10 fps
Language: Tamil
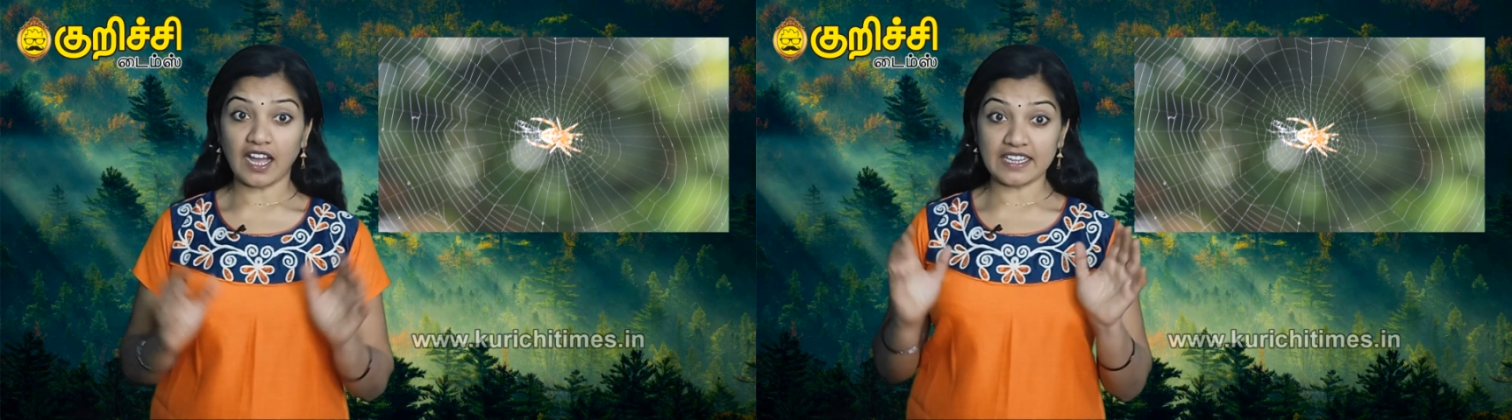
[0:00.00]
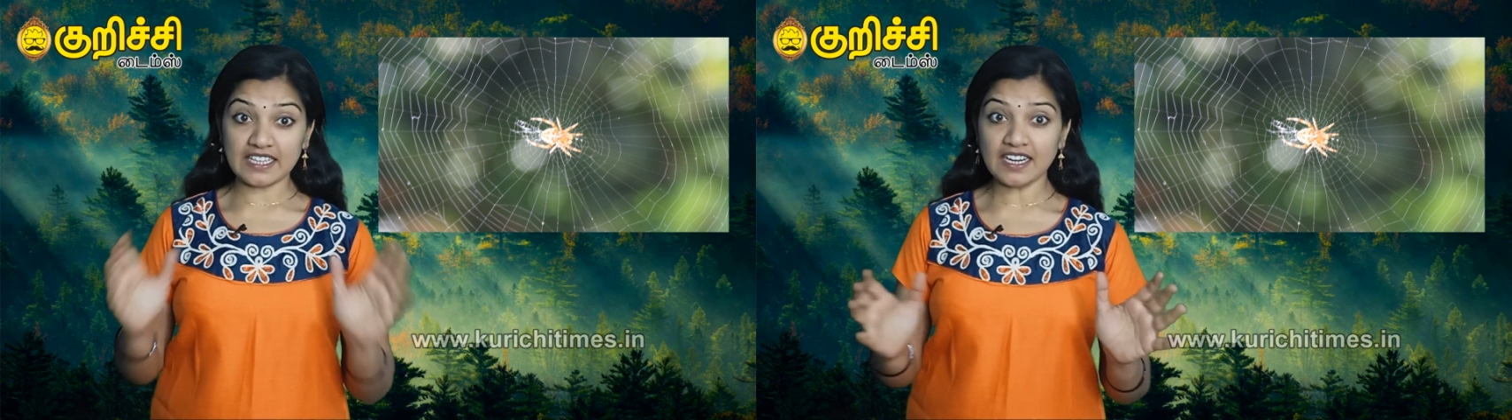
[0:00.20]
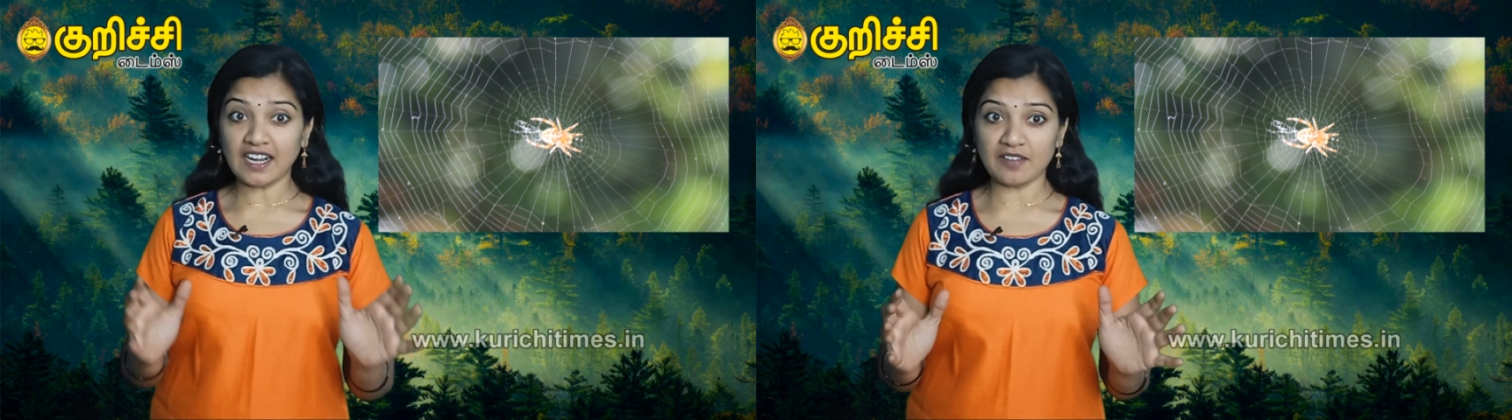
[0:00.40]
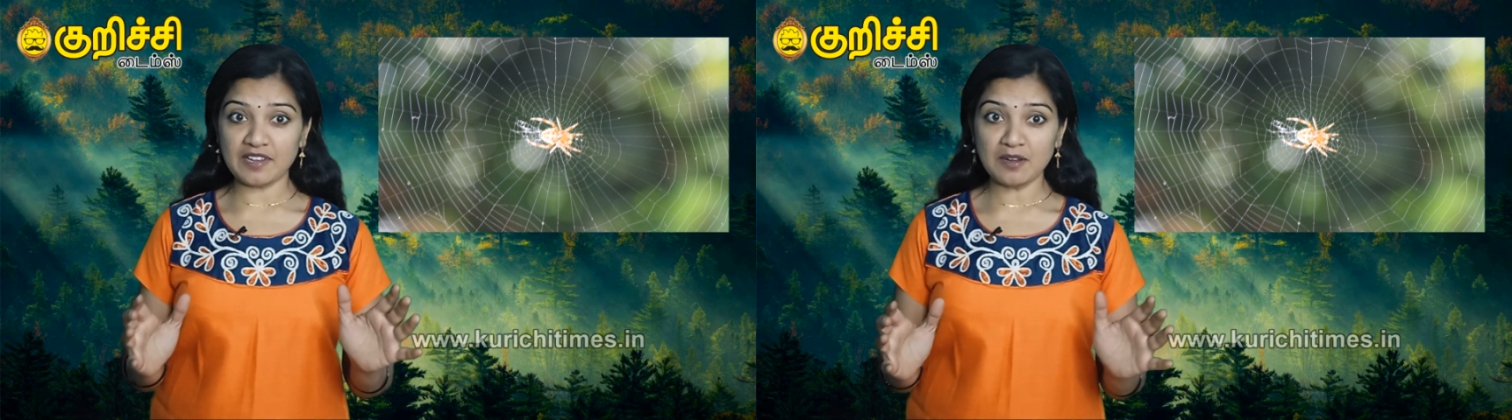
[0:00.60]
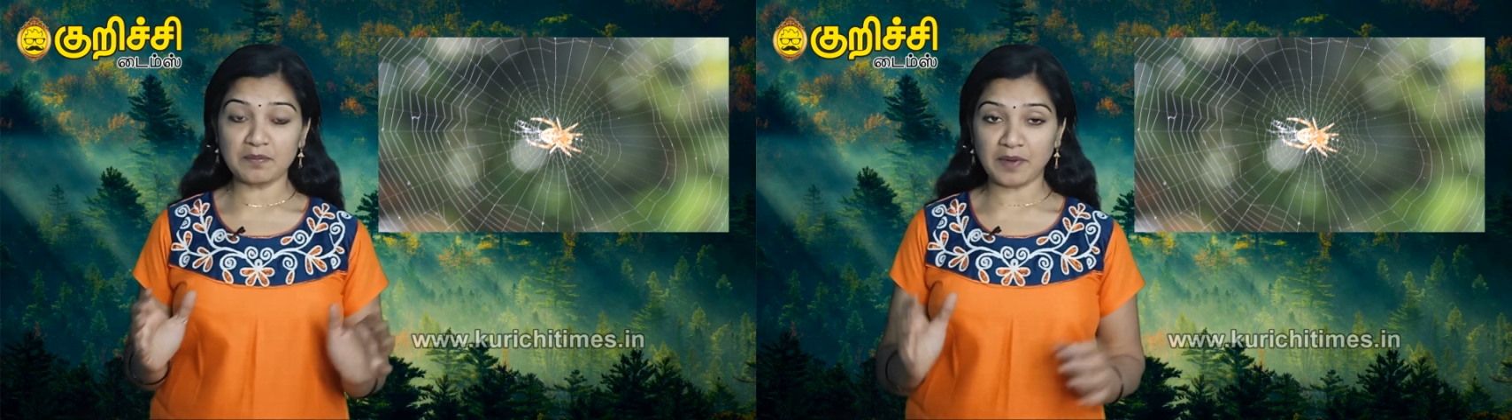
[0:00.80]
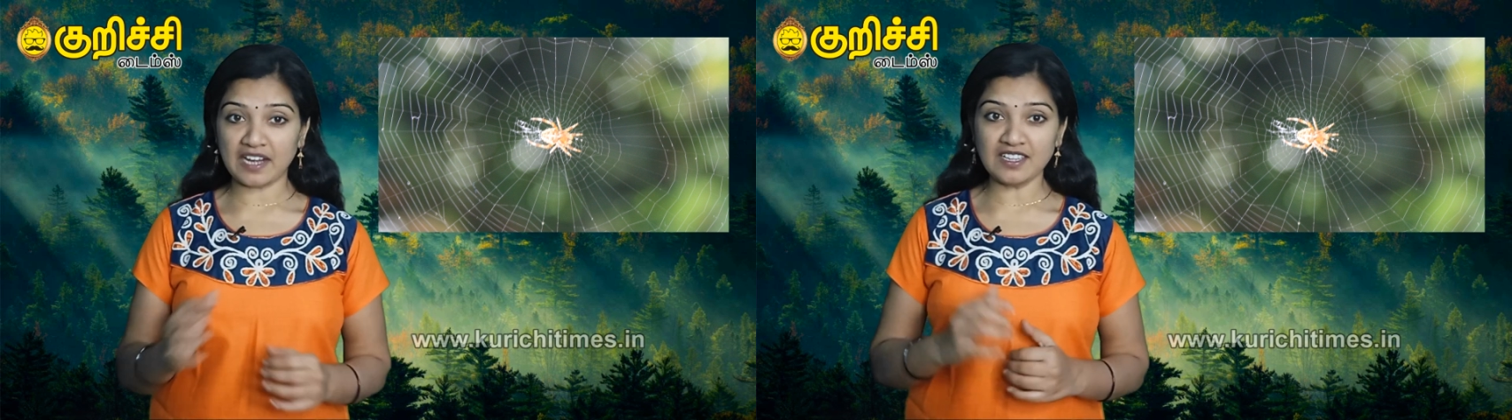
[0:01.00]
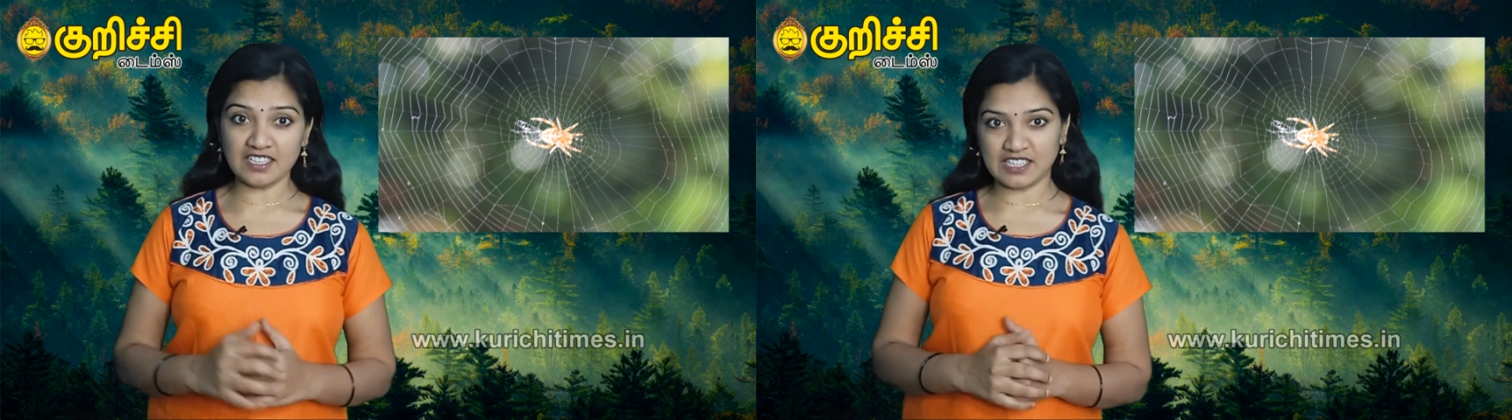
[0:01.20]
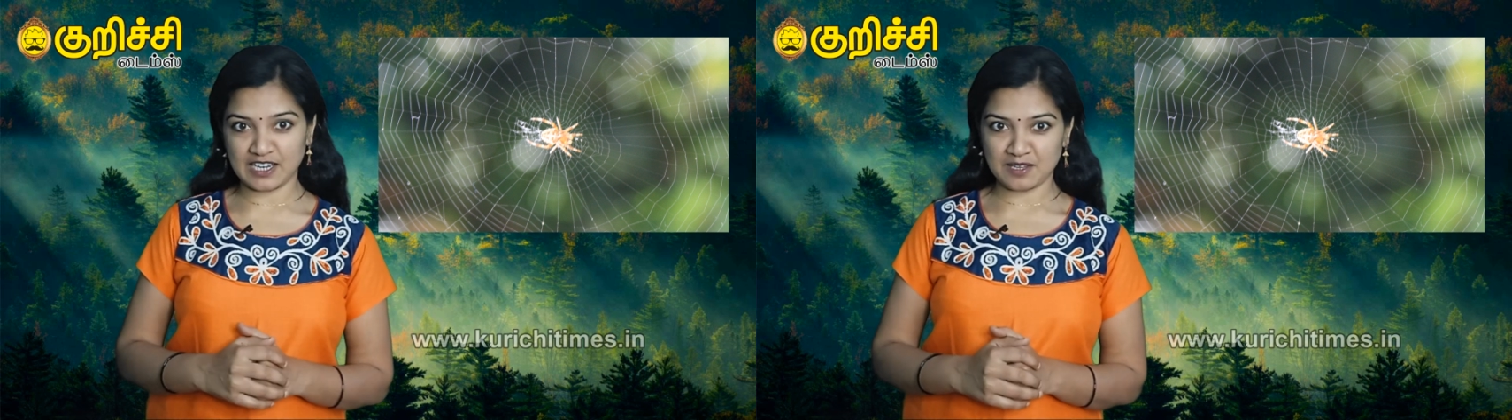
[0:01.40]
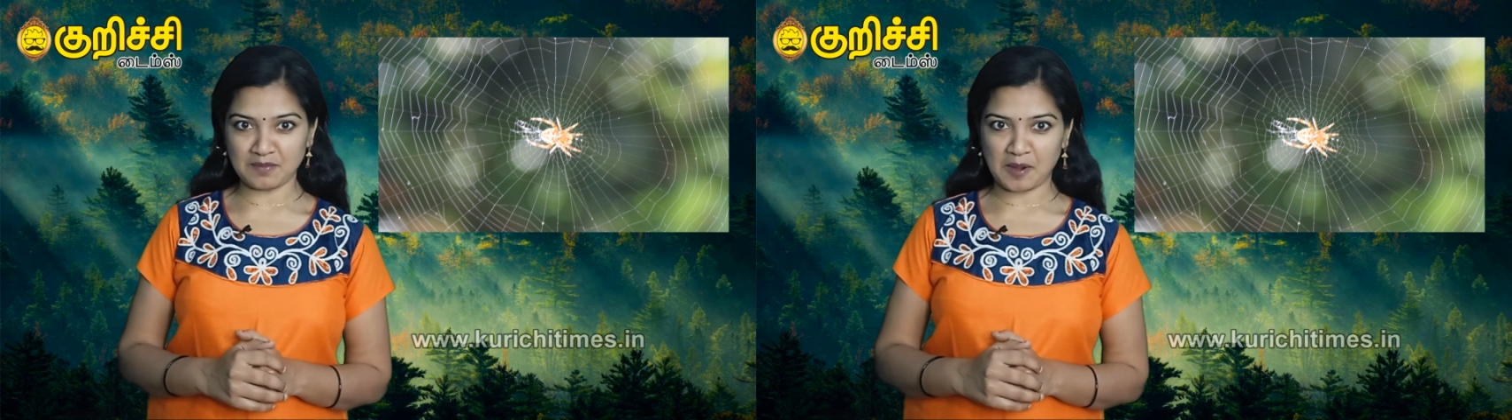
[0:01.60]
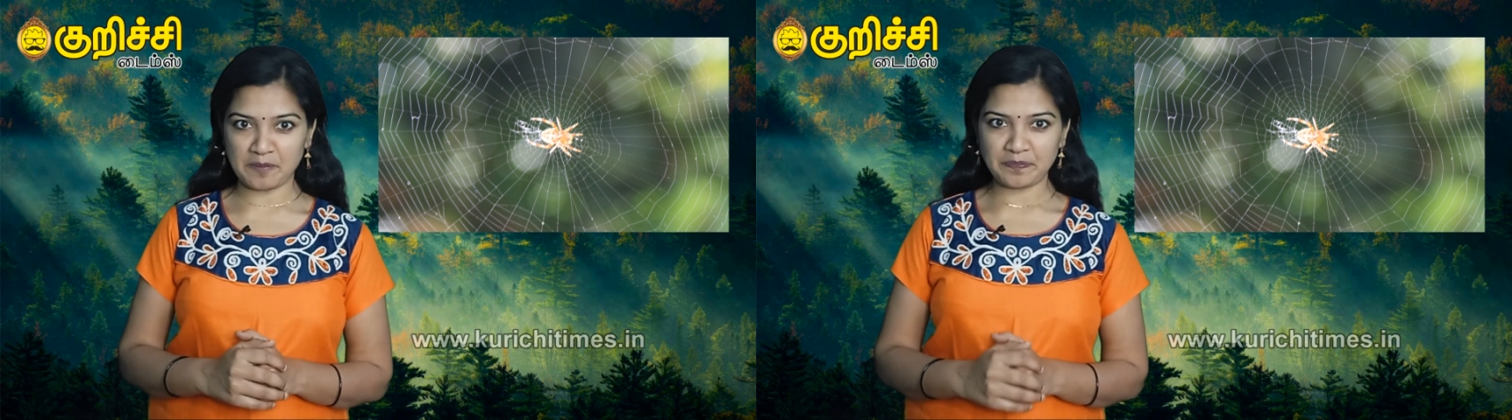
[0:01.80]
அதிக அளவில் பறந்து
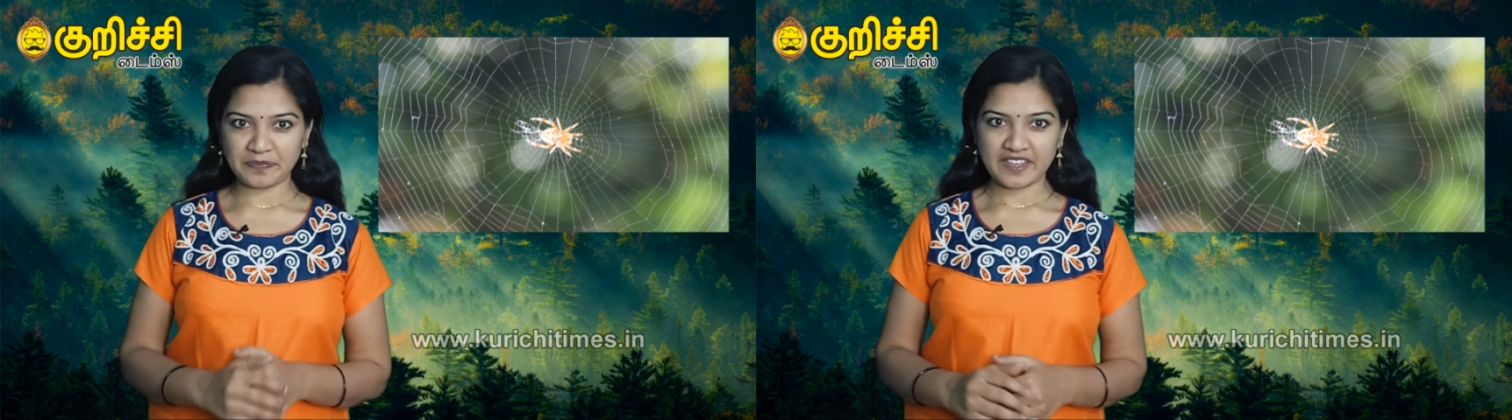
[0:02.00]
திரியுமாம்